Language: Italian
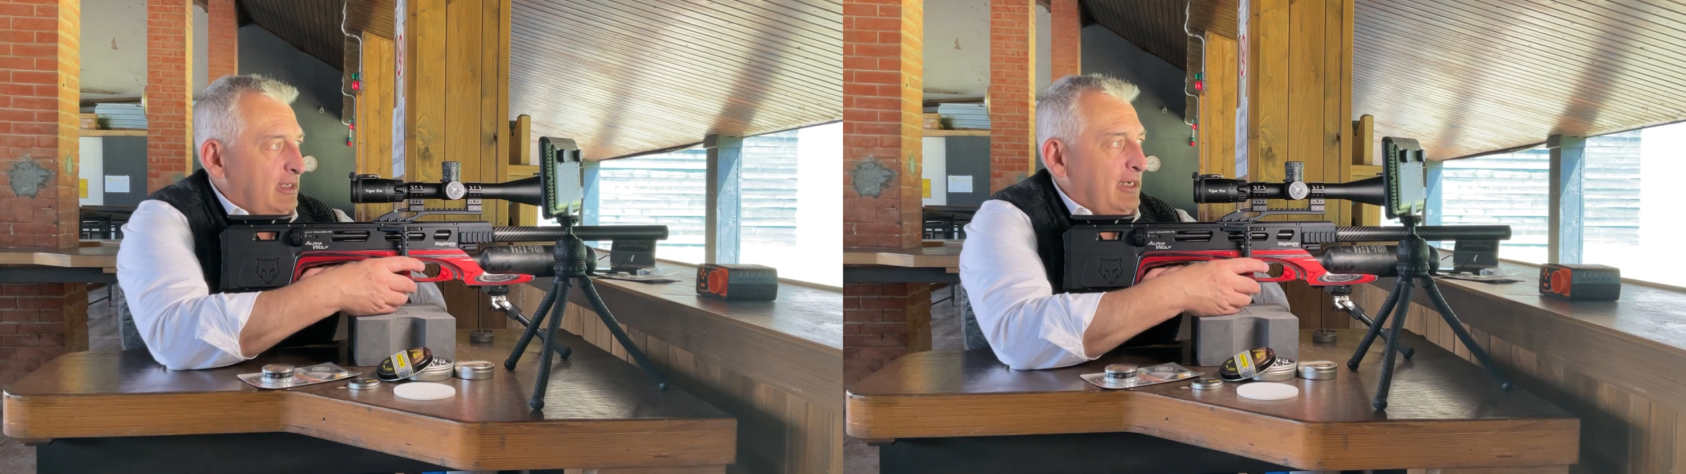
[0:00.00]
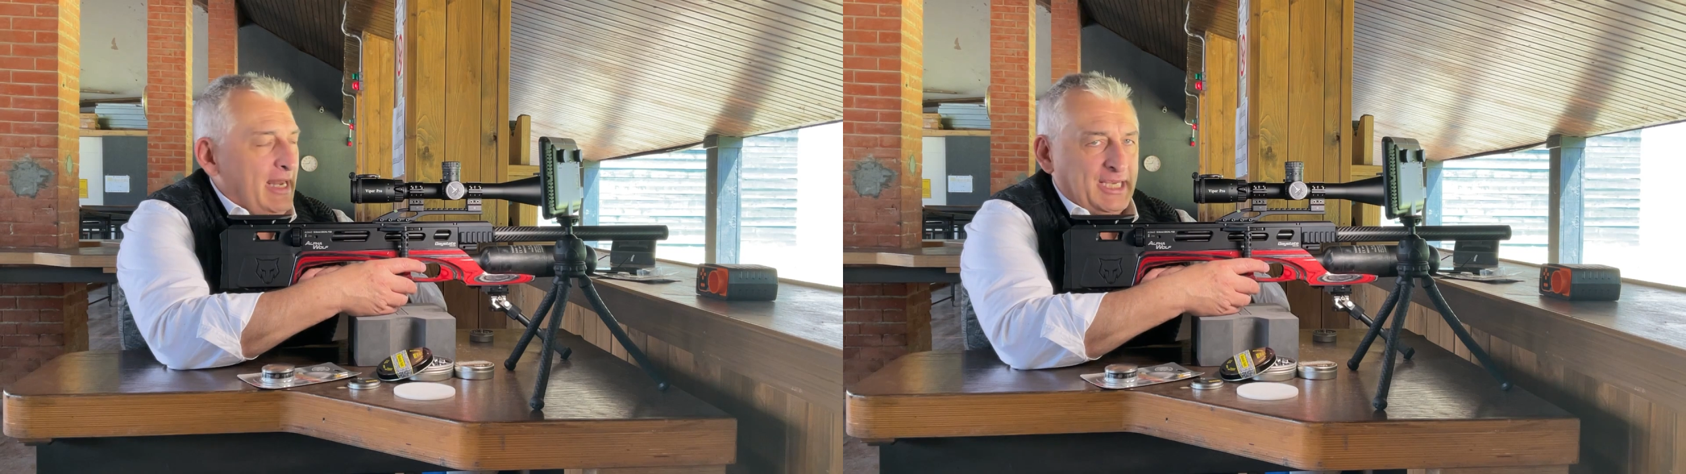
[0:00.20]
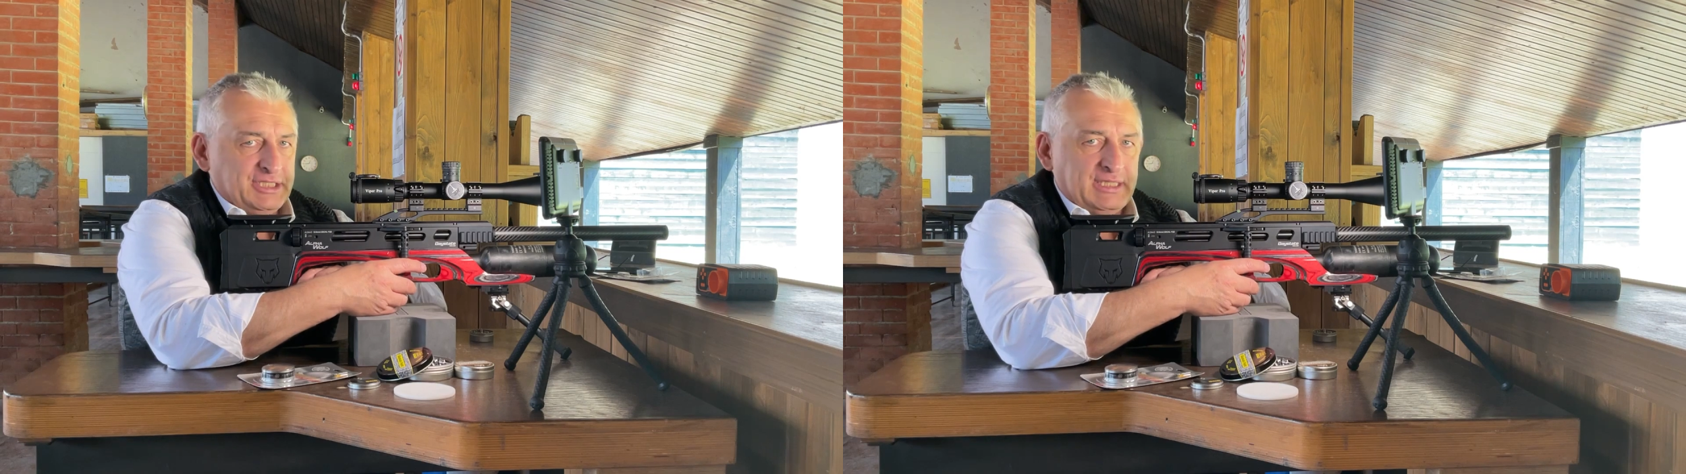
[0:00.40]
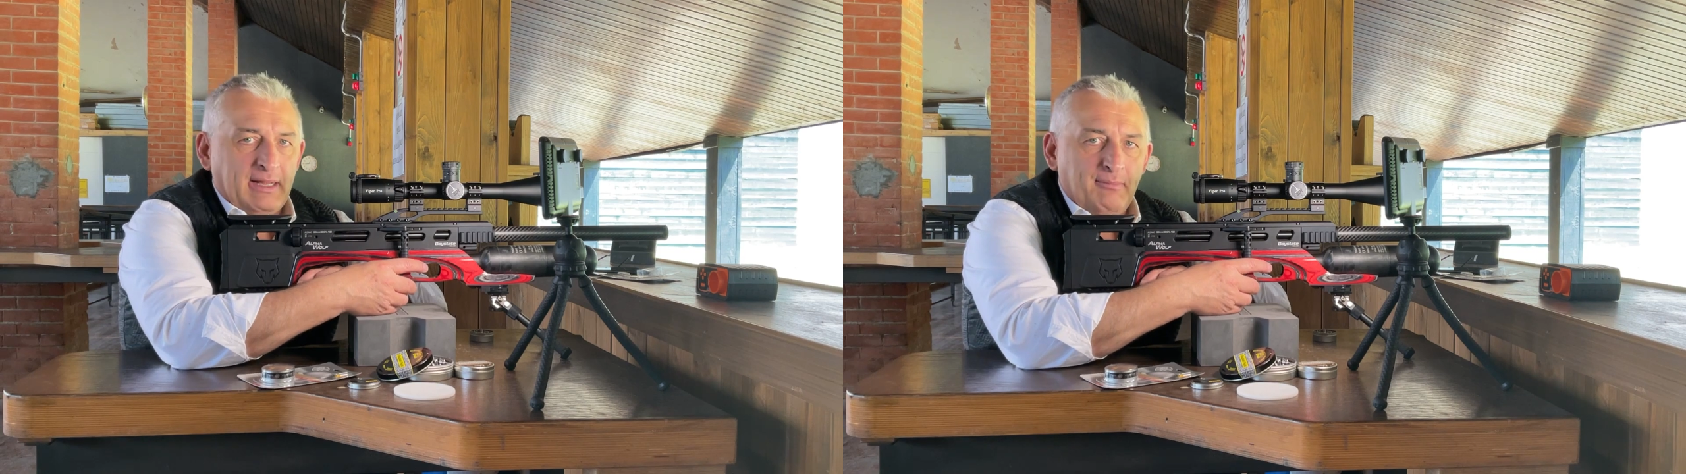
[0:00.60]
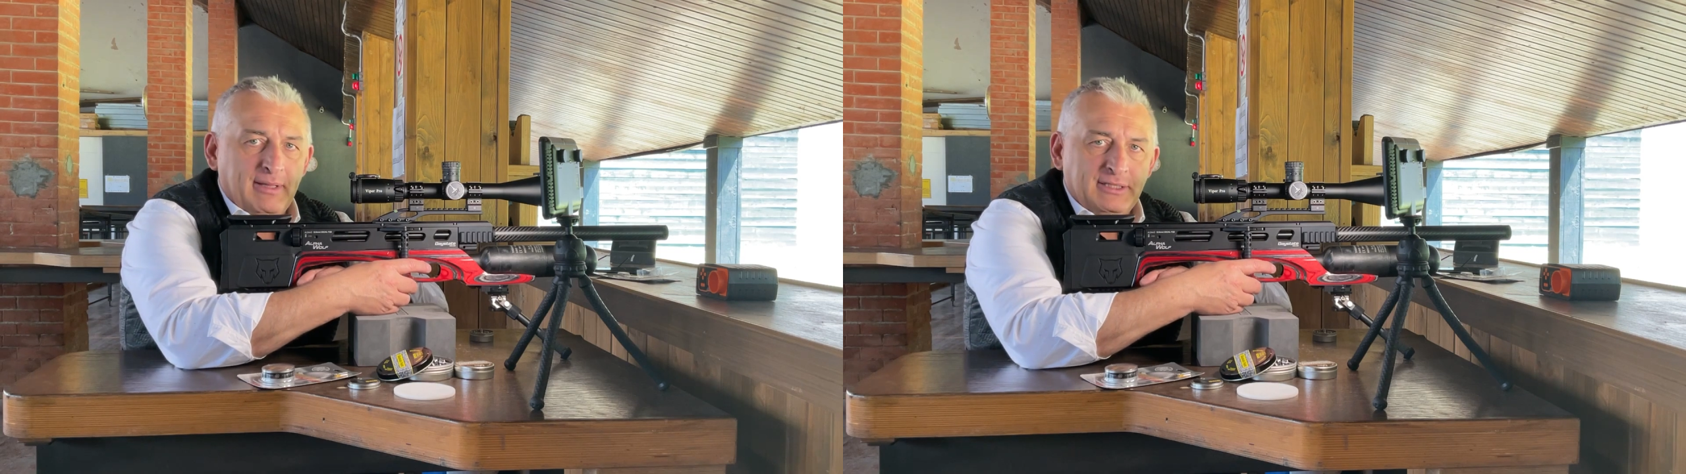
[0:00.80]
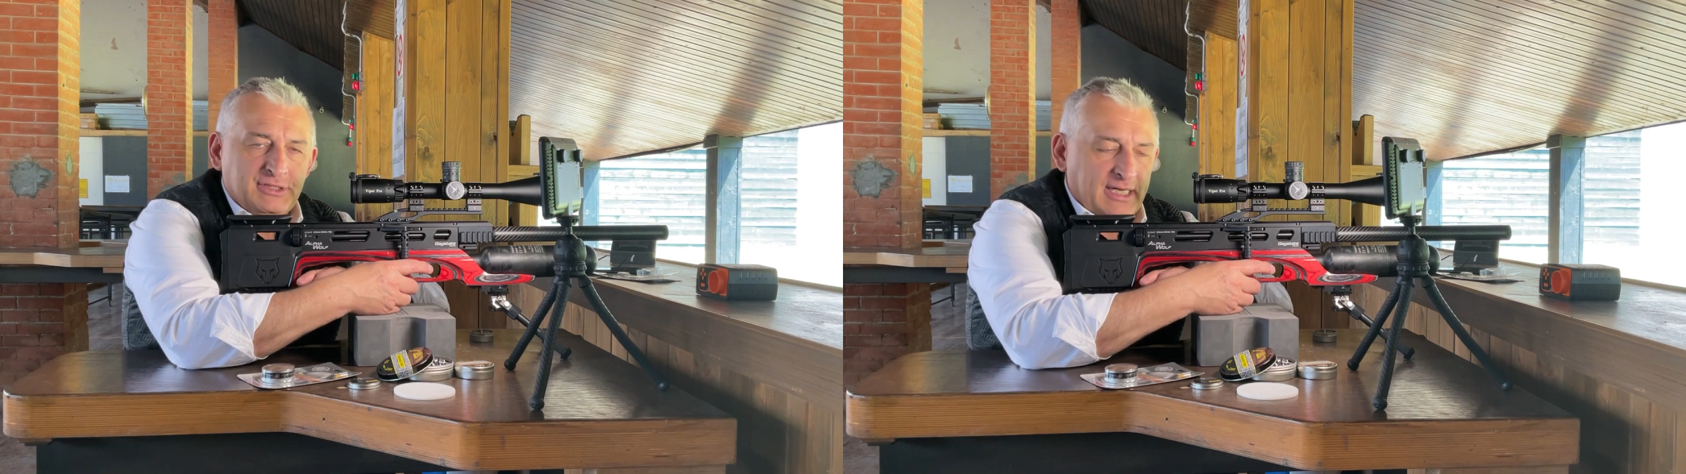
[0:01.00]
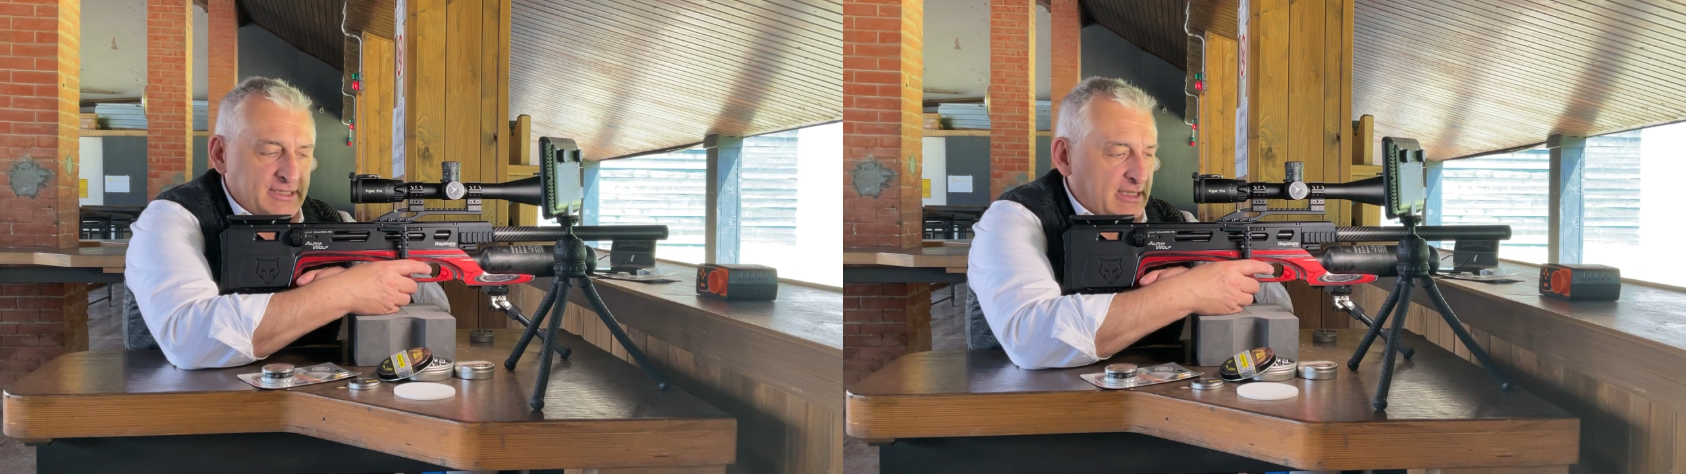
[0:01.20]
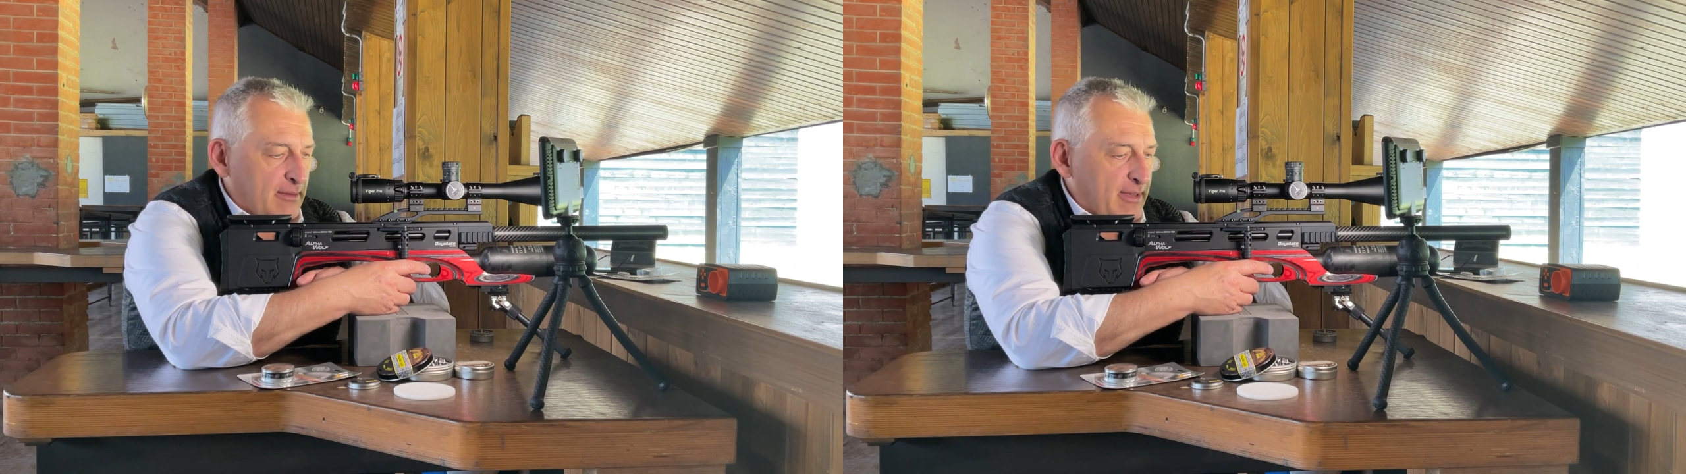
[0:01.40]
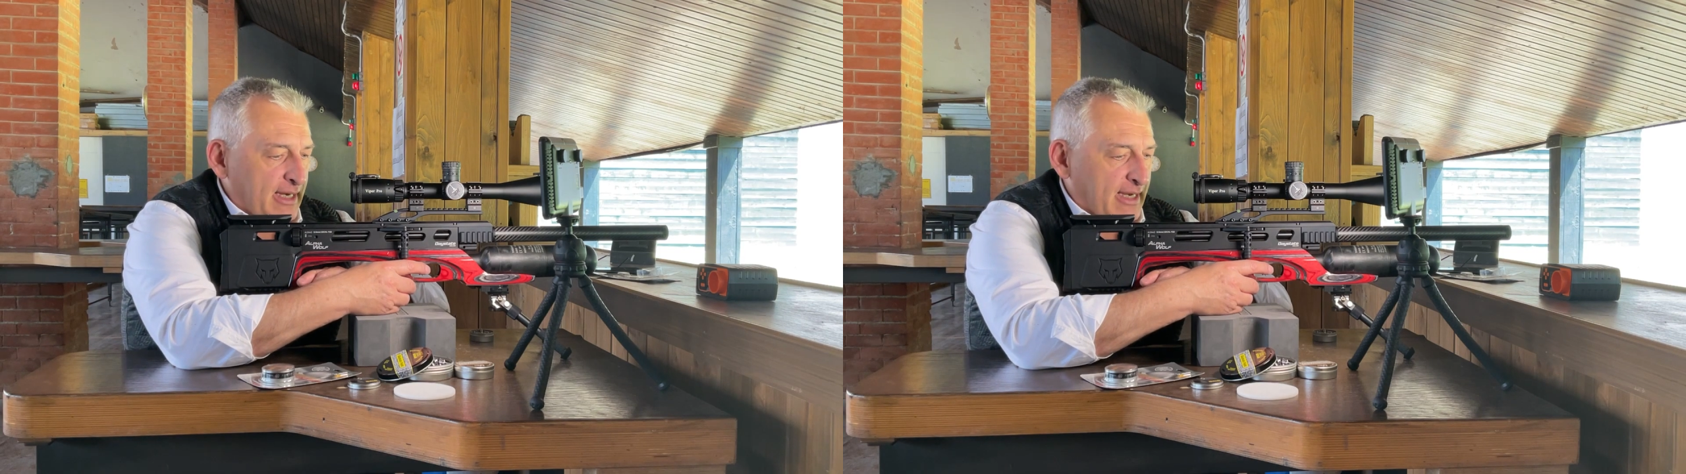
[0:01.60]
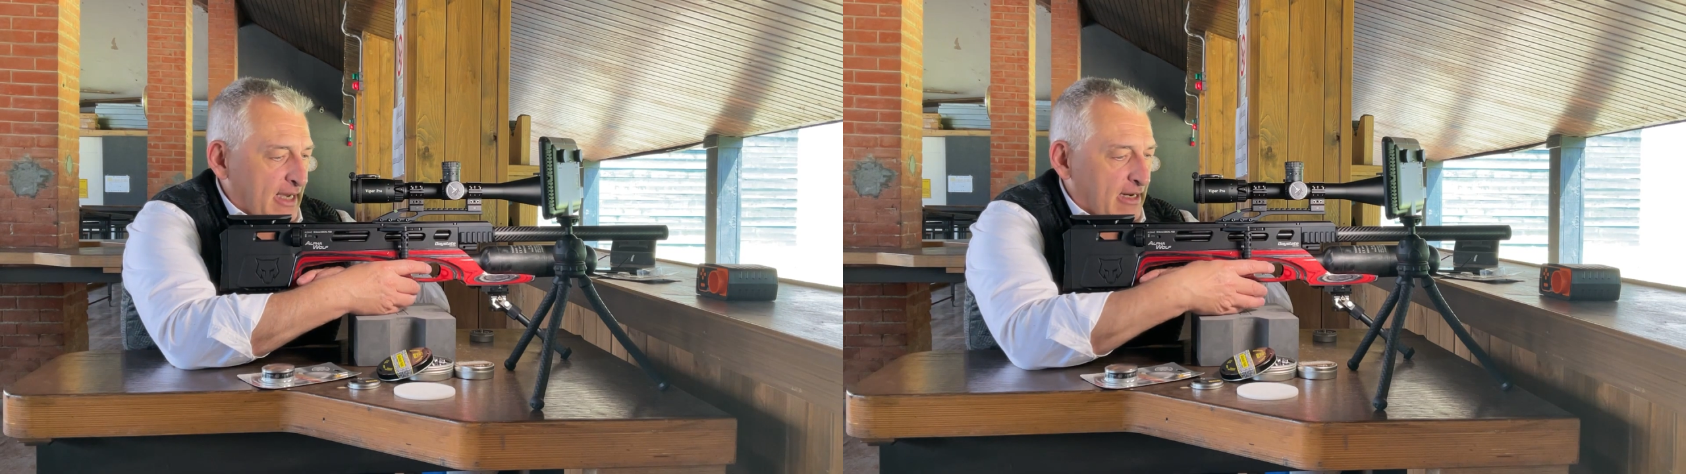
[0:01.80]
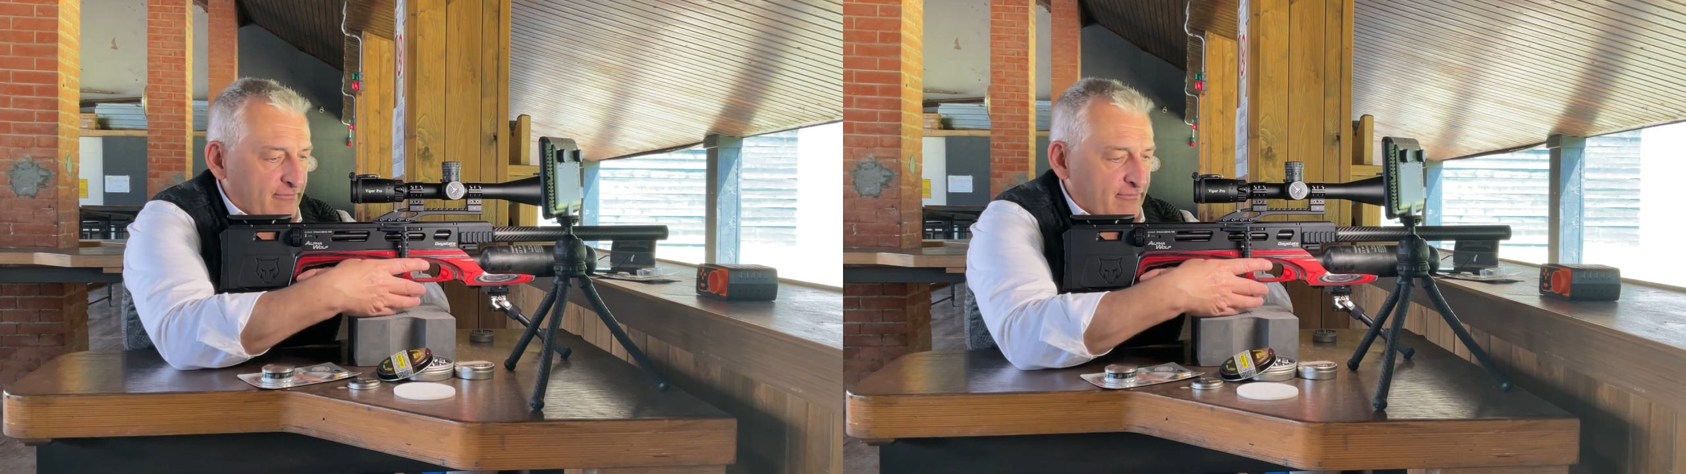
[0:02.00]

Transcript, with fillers: l'extreme bench rest all'americana,